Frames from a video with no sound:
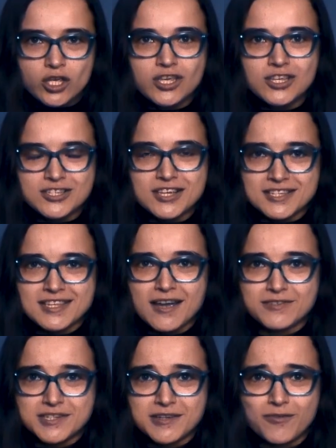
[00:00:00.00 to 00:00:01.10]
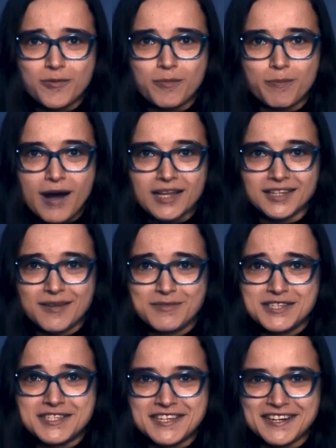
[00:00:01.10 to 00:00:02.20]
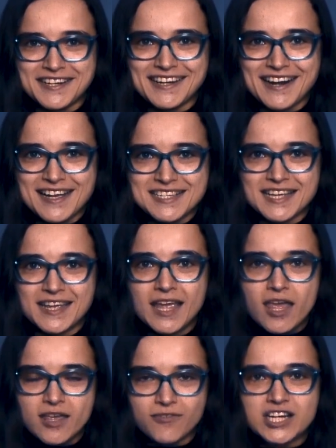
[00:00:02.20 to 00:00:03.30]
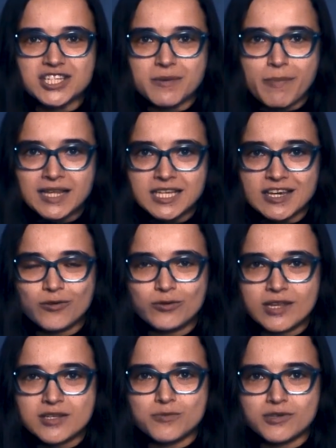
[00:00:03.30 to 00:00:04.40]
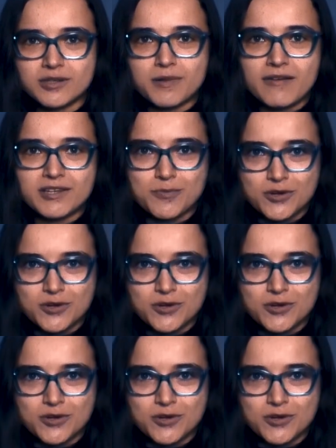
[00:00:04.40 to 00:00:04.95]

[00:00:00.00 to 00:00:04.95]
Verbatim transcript: и заставьте его банками с серой краской. И в каждой банке у нас будет плавать